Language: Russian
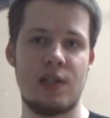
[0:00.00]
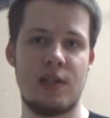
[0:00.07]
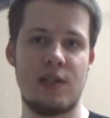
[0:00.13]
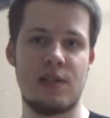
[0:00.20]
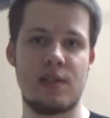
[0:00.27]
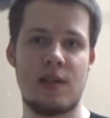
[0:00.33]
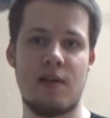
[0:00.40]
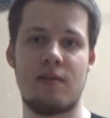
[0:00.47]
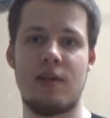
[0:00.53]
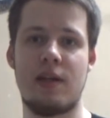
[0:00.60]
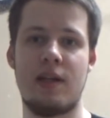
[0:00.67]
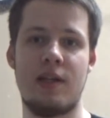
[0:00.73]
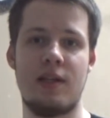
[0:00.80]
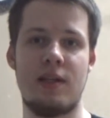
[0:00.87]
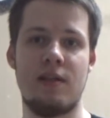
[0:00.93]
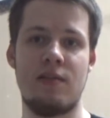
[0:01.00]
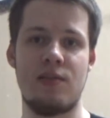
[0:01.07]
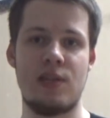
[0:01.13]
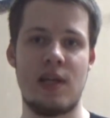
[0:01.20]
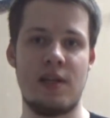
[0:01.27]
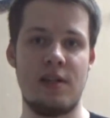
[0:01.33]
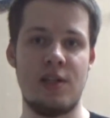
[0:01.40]
какие ставки хотите
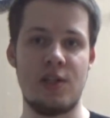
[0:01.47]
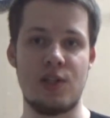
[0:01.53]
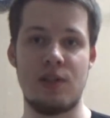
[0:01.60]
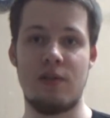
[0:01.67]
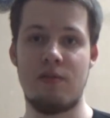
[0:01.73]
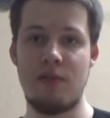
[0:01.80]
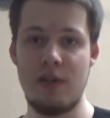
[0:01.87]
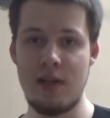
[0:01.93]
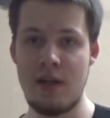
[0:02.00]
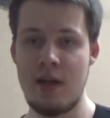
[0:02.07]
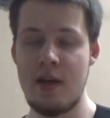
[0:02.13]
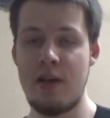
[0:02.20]
взять лично вы.